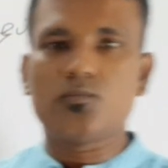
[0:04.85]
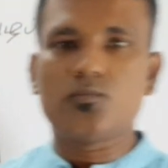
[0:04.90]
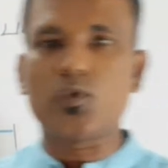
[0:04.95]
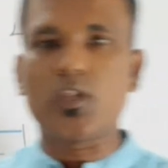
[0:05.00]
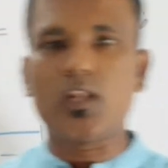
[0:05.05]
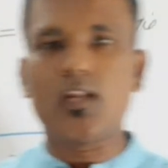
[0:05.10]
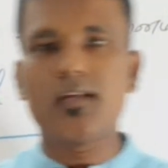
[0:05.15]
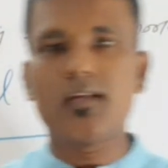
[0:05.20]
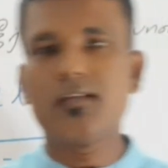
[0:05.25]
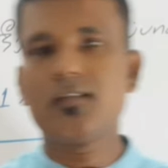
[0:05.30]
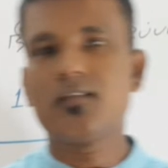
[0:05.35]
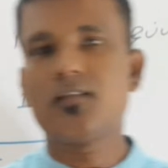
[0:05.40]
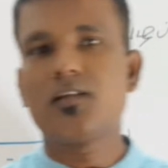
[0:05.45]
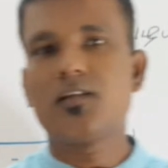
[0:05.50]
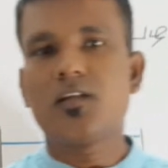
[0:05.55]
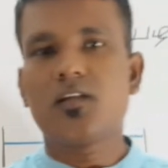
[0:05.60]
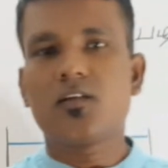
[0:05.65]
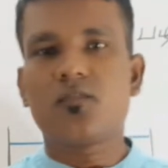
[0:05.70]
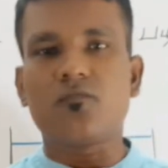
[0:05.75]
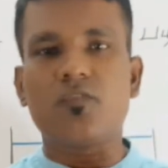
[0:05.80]
முதல்ல
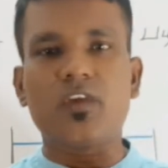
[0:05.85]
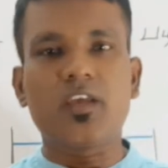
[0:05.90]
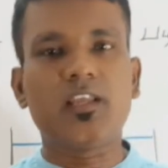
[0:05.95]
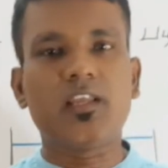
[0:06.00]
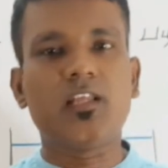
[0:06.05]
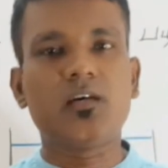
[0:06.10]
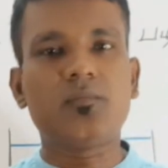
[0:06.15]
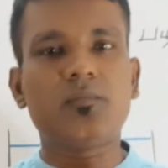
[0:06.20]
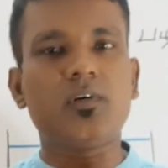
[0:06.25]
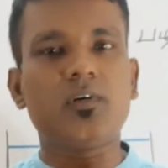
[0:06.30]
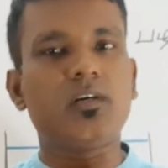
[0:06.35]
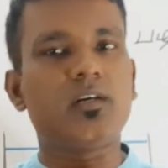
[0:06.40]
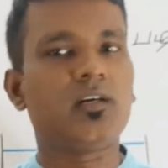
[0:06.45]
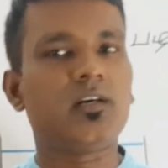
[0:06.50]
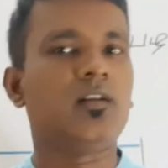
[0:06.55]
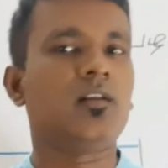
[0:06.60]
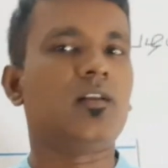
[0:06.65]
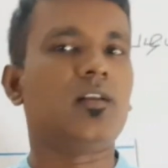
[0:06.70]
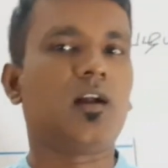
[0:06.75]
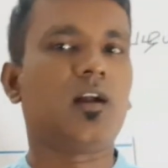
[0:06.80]
விகிதம்
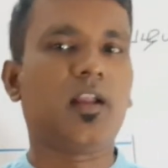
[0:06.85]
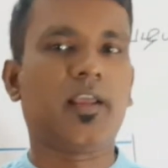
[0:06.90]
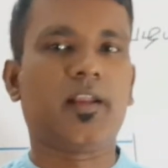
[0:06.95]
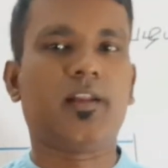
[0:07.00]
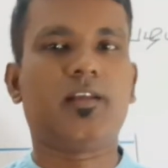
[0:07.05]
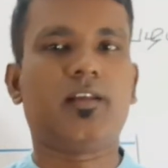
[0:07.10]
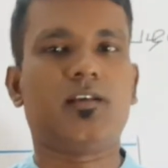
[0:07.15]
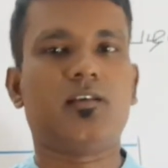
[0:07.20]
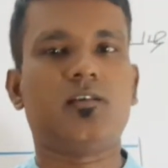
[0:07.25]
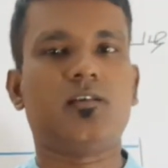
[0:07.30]
என்றால் என்ன